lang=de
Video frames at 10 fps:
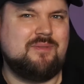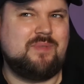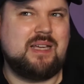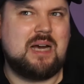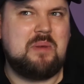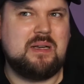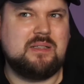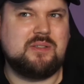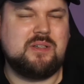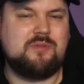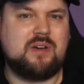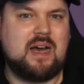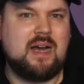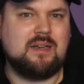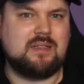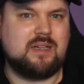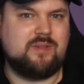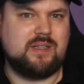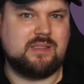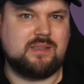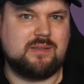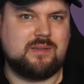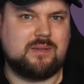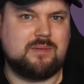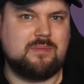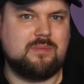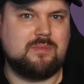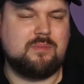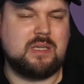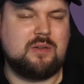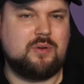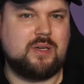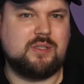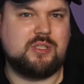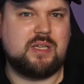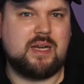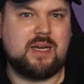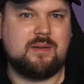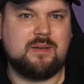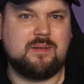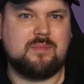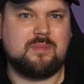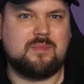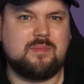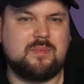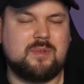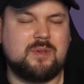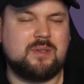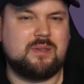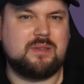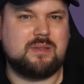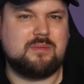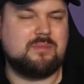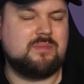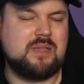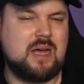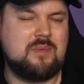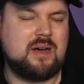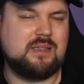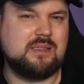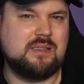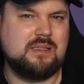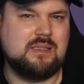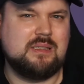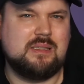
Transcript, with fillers: wie kann man denn solche Fragen ja teilweise äh, den Leuten stellen und ähm, dermaßen